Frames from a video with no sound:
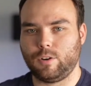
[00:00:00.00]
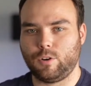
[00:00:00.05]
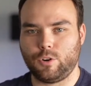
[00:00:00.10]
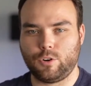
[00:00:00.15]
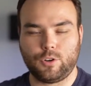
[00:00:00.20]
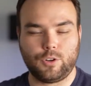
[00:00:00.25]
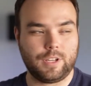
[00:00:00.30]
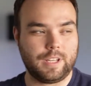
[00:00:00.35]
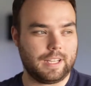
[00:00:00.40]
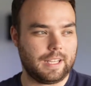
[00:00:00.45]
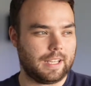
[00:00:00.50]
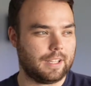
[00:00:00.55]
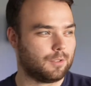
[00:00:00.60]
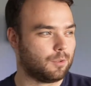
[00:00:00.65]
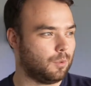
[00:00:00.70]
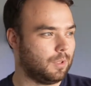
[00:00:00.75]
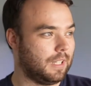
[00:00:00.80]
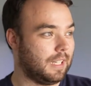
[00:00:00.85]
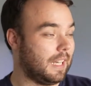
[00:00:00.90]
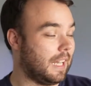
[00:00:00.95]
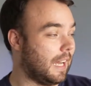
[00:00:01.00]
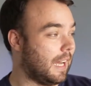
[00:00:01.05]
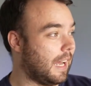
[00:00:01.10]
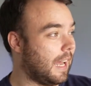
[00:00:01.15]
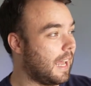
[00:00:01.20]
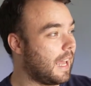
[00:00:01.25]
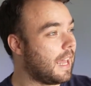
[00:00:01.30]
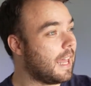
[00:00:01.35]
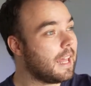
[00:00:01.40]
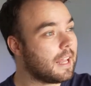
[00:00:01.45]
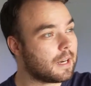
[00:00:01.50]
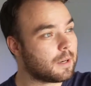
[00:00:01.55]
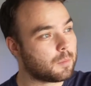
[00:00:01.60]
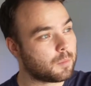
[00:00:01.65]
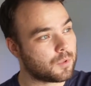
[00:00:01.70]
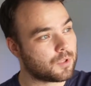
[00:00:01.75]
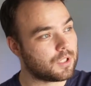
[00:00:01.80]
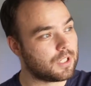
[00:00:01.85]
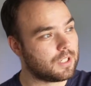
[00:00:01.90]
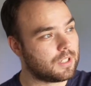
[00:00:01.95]
Hoy es un día
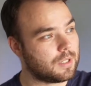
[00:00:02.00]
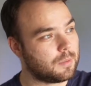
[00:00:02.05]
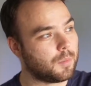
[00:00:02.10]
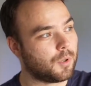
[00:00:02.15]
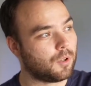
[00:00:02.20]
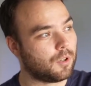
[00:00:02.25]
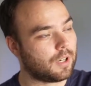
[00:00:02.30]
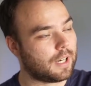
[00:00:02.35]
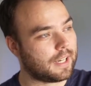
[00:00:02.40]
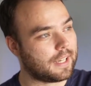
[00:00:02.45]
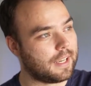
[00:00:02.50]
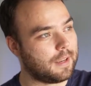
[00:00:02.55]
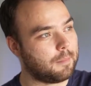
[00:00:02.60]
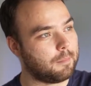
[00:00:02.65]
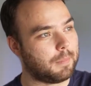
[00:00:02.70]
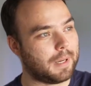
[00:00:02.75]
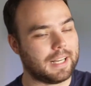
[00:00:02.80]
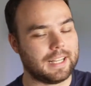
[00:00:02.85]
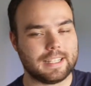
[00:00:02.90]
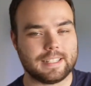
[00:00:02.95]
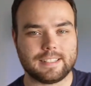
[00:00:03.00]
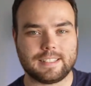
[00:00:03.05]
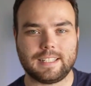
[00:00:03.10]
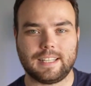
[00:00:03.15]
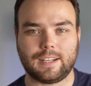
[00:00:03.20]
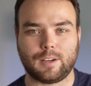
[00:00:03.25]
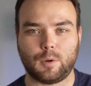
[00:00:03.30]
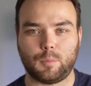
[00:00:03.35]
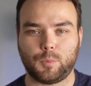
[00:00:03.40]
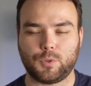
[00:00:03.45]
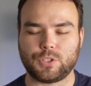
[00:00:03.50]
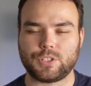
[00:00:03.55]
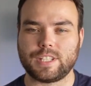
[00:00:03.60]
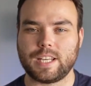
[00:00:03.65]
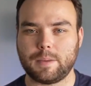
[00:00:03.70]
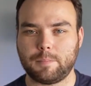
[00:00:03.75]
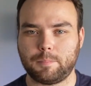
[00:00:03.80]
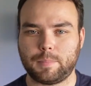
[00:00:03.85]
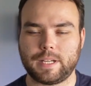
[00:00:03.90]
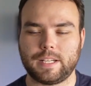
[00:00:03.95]
hermosísimo aquí en Valencia, como
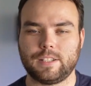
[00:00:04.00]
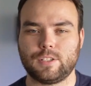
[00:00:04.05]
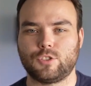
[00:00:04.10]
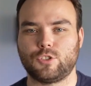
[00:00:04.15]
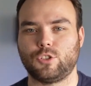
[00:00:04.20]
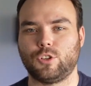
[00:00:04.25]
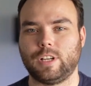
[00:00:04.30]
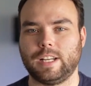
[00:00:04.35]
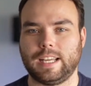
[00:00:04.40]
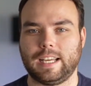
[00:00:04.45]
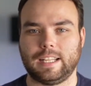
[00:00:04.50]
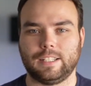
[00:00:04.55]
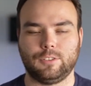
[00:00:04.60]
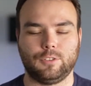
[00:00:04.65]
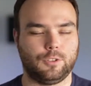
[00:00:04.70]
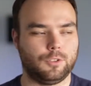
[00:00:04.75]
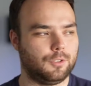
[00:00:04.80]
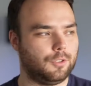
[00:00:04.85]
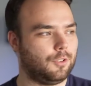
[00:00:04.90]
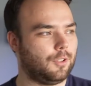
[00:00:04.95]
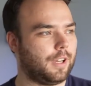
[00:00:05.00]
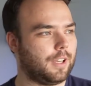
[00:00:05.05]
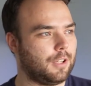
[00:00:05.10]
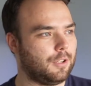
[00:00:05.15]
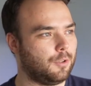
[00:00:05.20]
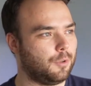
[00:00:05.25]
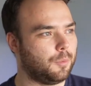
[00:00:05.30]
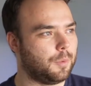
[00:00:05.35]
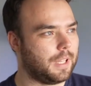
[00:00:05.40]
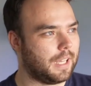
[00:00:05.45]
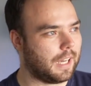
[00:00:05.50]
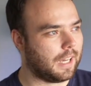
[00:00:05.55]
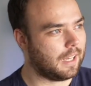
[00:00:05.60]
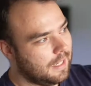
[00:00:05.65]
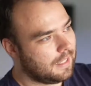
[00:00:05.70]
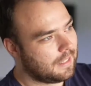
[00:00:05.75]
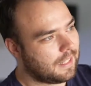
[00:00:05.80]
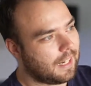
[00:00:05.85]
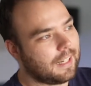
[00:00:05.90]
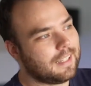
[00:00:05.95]
siempre, soleado, no hay lluvia.
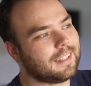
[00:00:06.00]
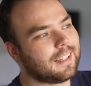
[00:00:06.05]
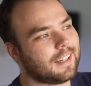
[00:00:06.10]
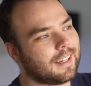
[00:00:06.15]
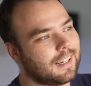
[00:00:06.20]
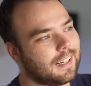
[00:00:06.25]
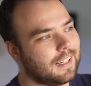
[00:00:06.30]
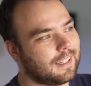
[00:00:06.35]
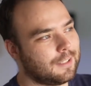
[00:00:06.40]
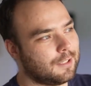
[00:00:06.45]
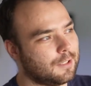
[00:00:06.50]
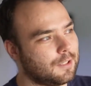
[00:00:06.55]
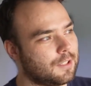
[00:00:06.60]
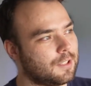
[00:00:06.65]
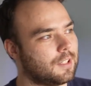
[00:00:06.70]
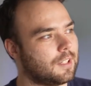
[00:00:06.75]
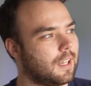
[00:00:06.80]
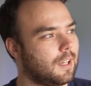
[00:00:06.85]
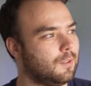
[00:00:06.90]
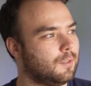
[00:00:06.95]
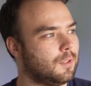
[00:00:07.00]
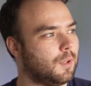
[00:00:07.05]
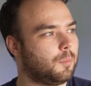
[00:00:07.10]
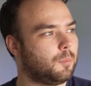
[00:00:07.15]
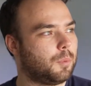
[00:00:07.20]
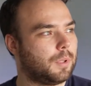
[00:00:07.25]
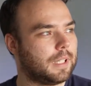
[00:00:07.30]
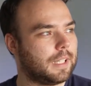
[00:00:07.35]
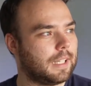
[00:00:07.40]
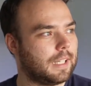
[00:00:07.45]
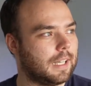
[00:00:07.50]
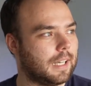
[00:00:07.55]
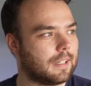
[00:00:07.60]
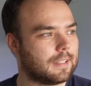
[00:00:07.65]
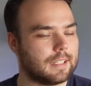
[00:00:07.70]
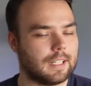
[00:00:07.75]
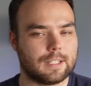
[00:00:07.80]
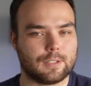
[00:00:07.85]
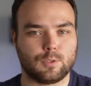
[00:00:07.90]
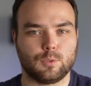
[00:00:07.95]
30 grados que uno puede
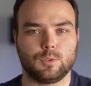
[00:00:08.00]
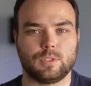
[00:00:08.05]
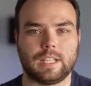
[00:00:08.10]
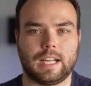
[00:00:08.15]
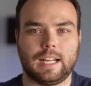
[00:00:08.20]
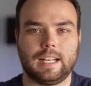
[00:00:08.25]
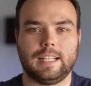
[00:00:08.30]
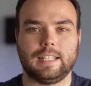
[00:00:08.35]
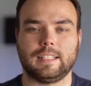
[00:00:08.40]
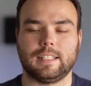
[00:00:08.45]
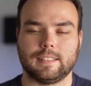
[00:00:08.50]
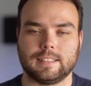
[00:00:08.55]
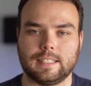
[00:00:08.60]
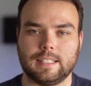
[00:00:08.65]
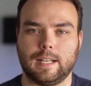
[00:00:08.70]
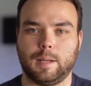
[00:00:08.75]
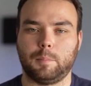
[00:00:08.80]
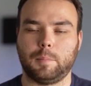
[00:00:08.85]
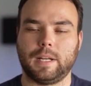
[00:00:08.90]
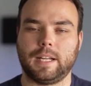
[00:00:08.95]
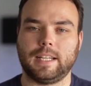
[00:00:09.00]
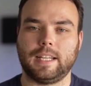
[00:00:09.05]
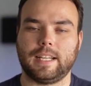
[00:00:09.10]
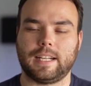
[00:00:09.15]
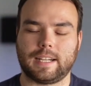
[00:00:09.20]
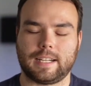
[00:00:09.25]
asar sus aletas en la playa